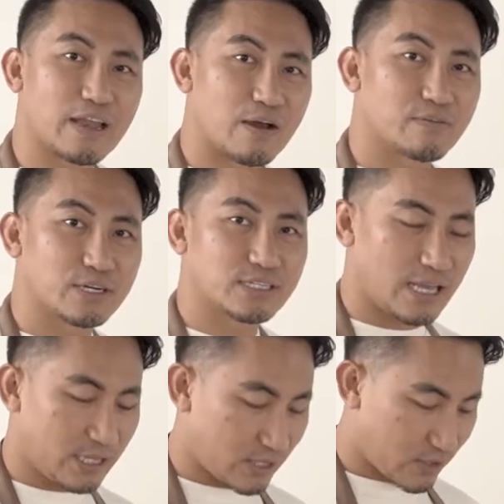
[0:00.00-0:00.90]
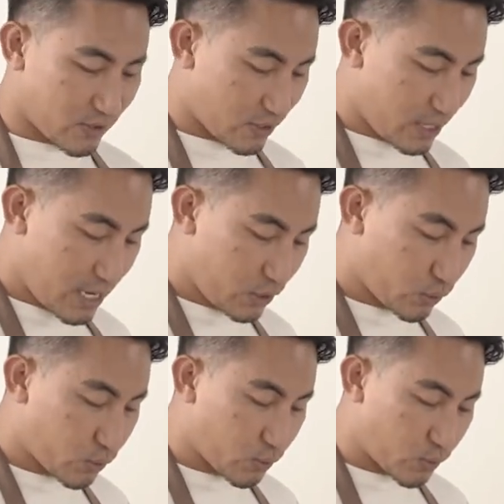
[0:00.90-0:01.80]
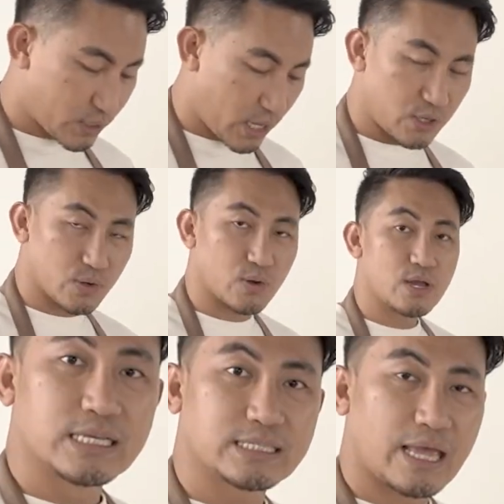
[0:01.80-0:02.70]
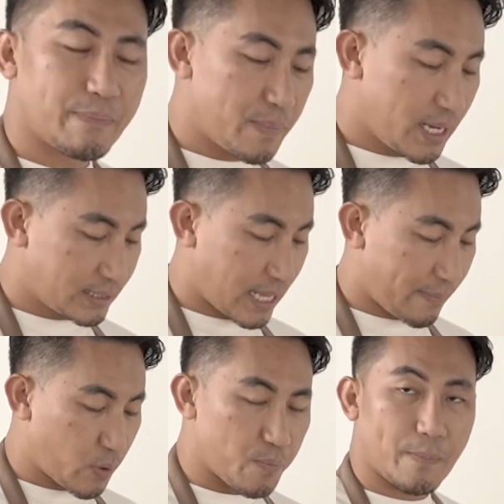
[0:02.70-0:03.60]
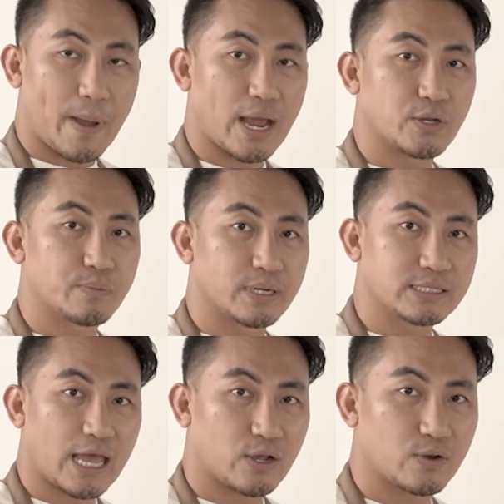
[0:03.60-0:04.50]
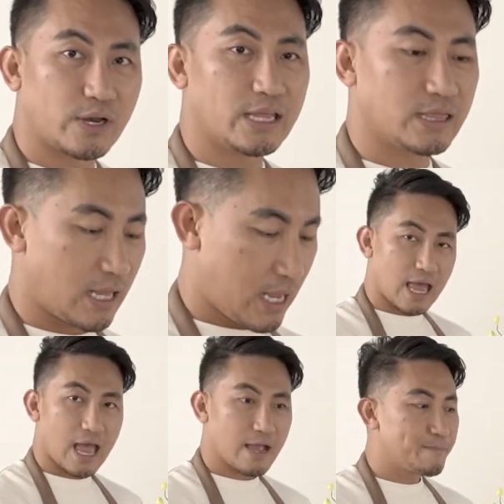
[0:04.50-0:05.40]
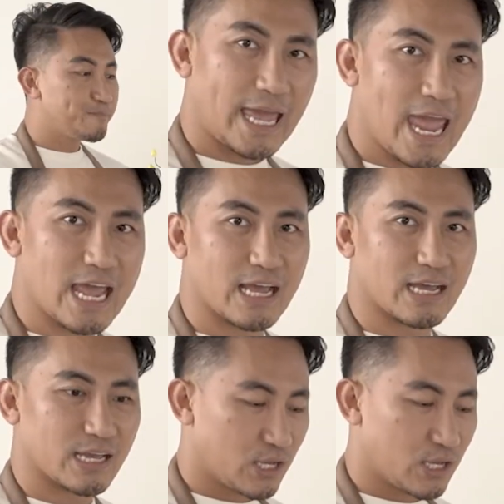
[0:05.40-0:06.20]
flowers later on. Ituturo ko sa inyo step by step kung paano mag-decorate ng cake